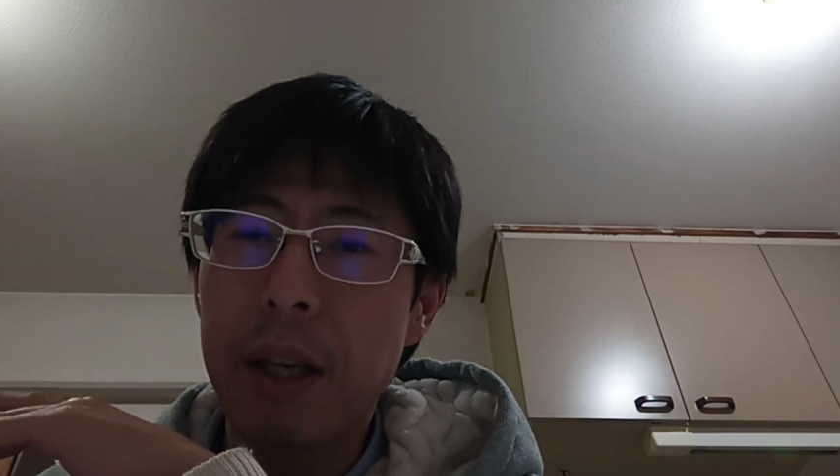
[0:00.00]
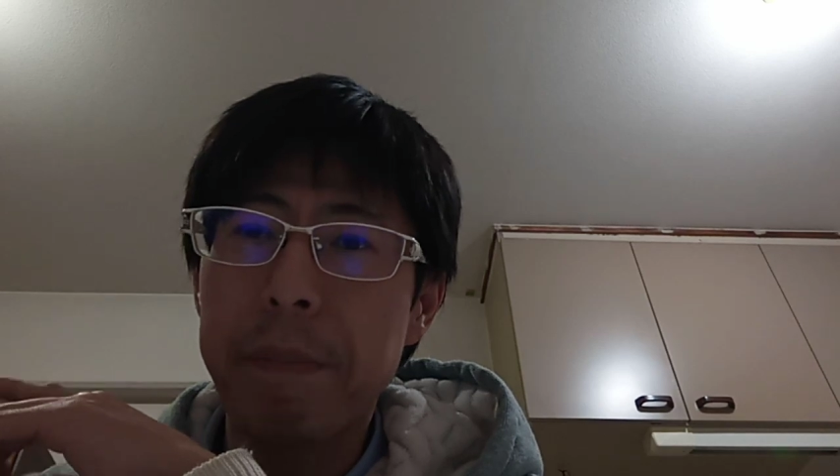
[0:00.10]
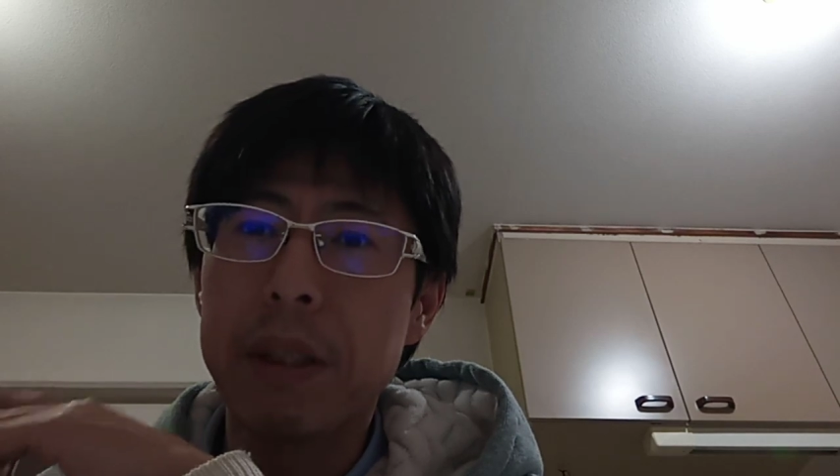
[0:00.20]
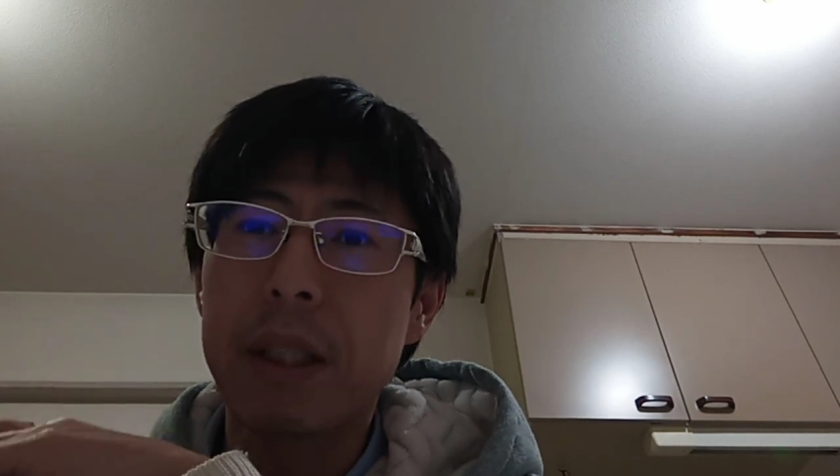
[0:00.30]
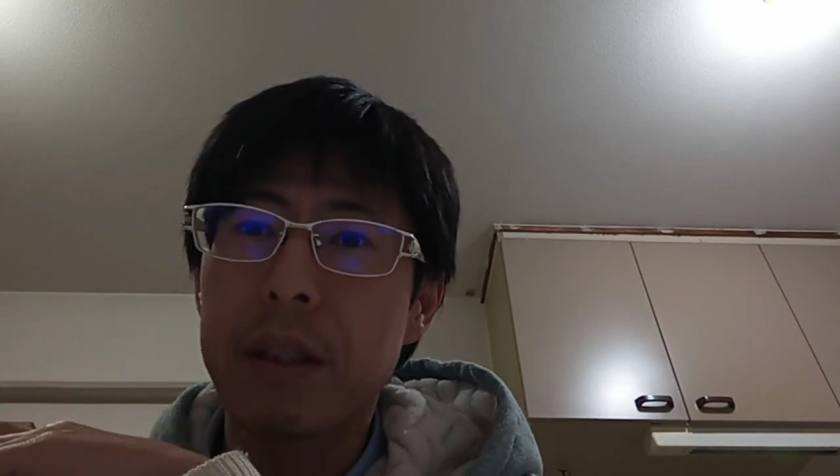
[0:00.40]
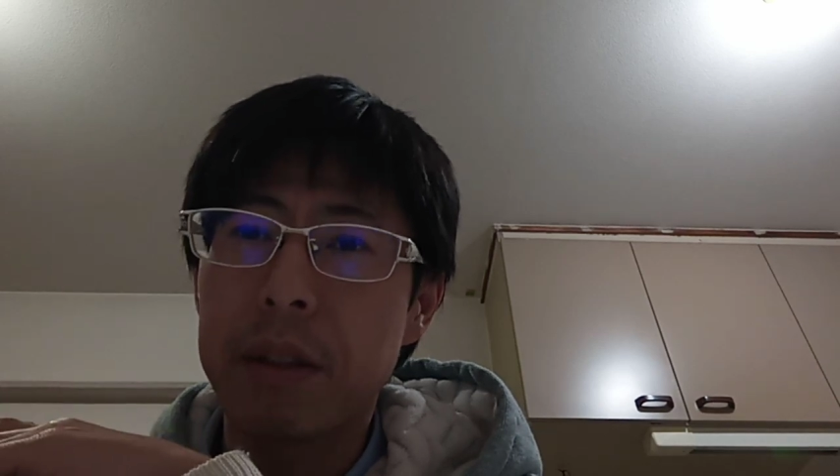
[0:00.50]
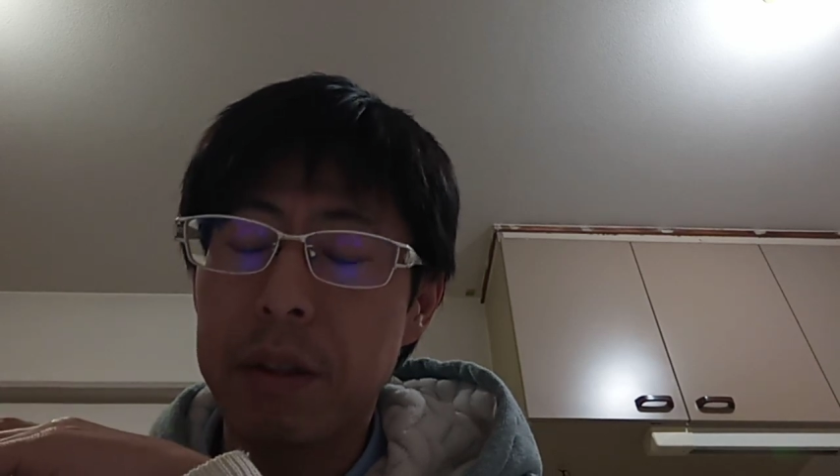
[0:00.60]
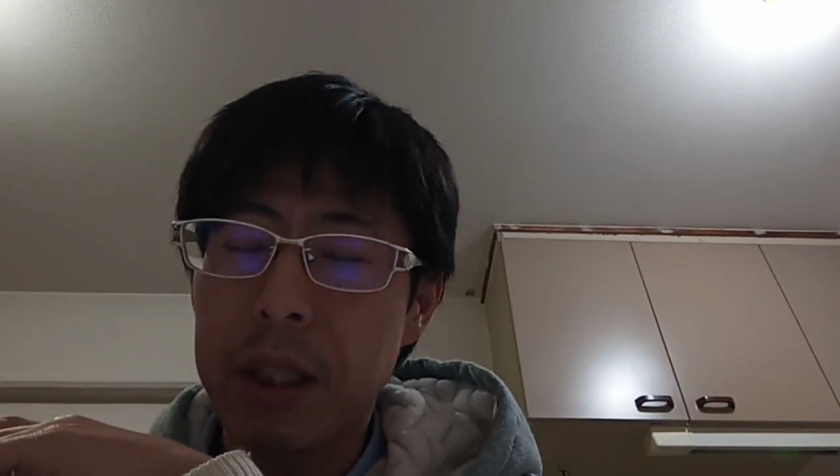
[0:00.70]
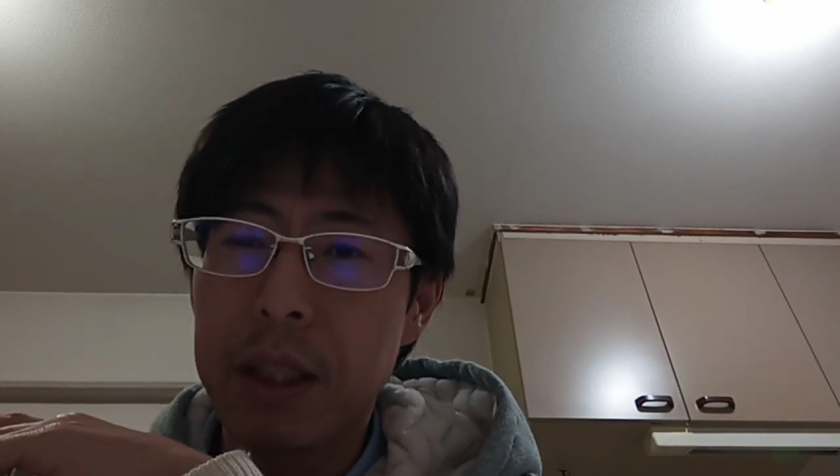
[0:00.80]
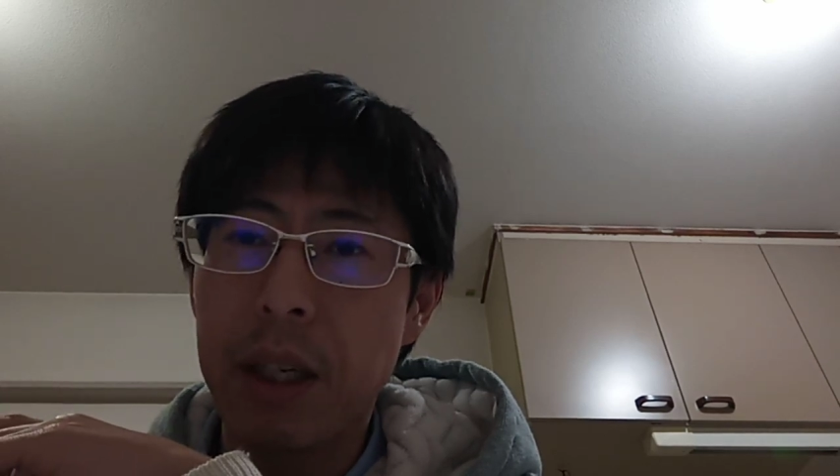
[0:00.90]
100発100
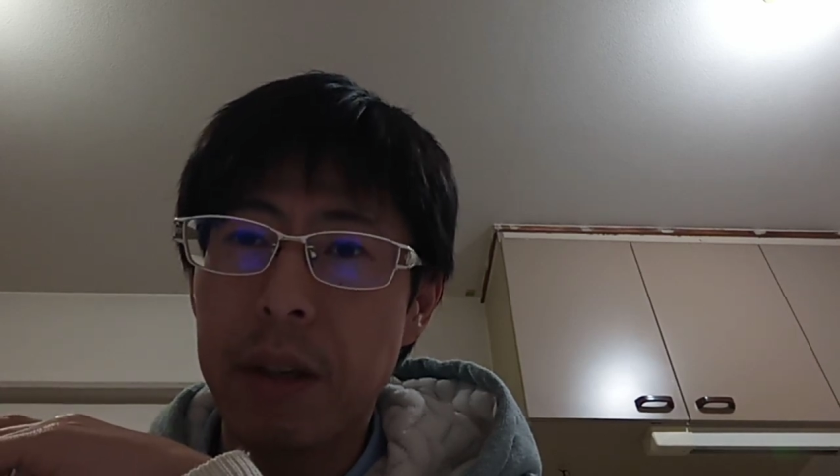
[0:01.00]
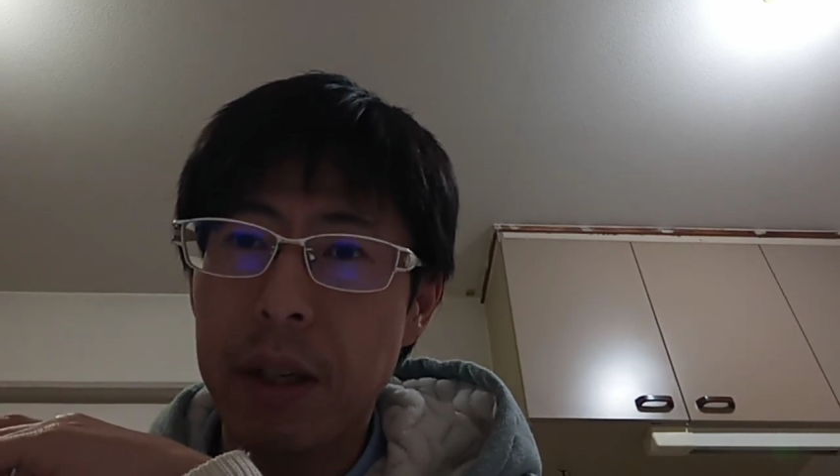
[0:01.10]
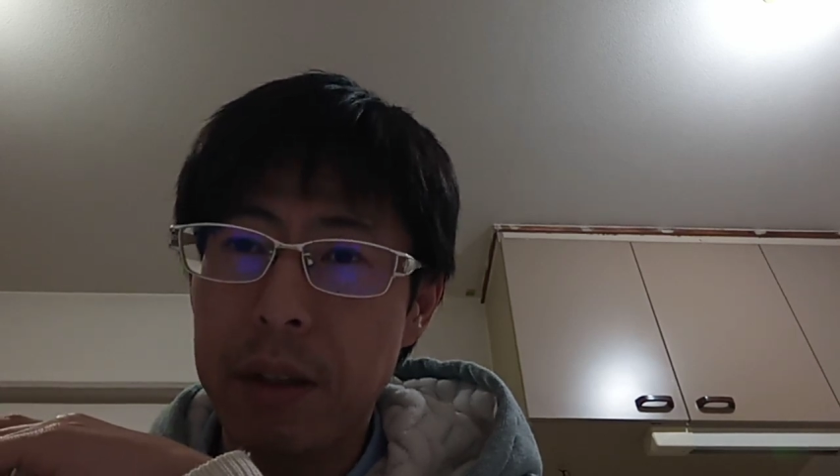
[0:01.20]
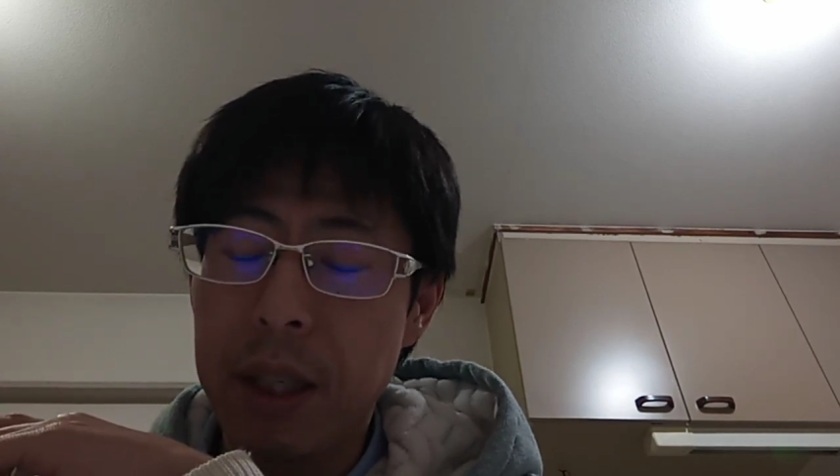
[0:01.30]
中で試合のある